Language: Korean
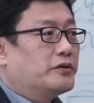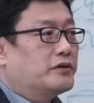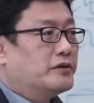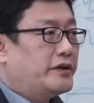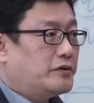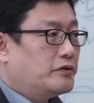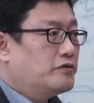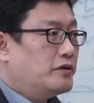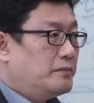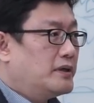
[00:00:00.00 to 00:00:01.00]
그 노력을 되게
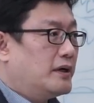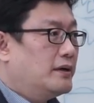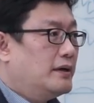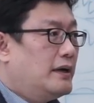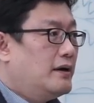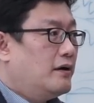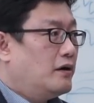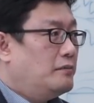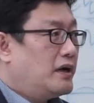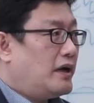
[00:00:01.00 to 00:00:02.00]
존중합니다.
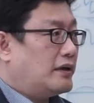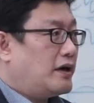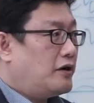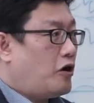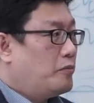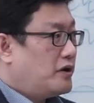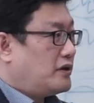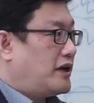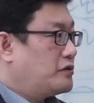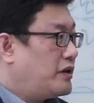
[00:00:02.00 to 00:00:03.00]
얼마나
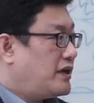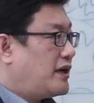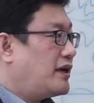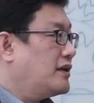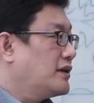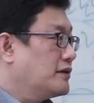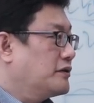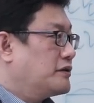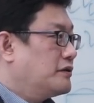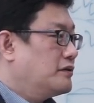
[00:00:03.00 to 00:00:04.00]
안타까우면 계속
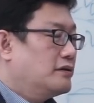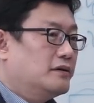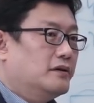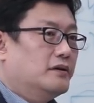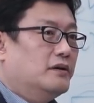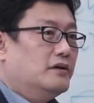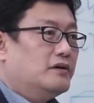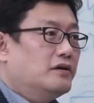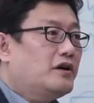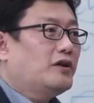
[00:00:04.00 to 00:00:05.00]
얘기했겠냐는 거죠.
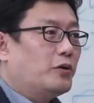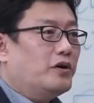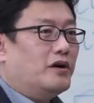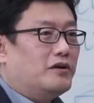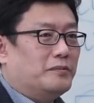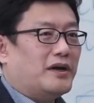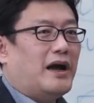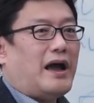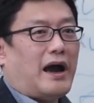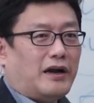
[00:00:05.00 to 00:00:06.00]
그렇게 노력할
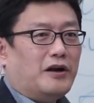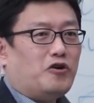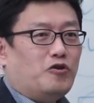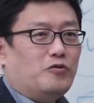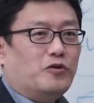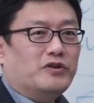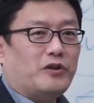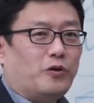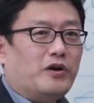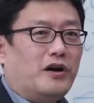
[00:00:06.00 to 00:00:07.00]
겁니까? 안 할 거면
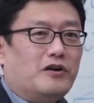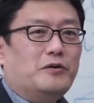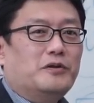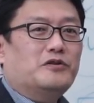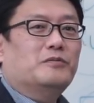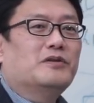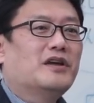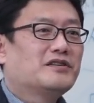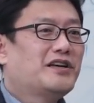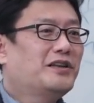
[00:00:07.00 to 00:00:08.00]
모르는데 노력할 거면
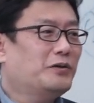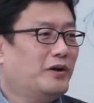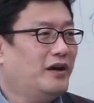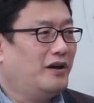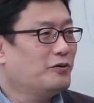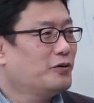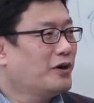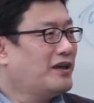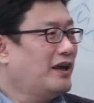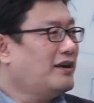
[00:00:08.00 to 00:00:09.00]
좀 제대로 해
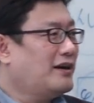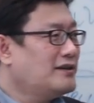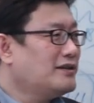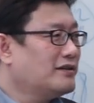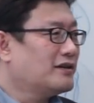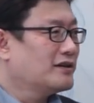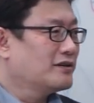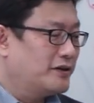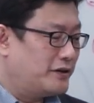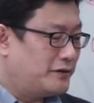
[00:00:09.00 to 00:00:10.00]
하고 얘기하신 거라는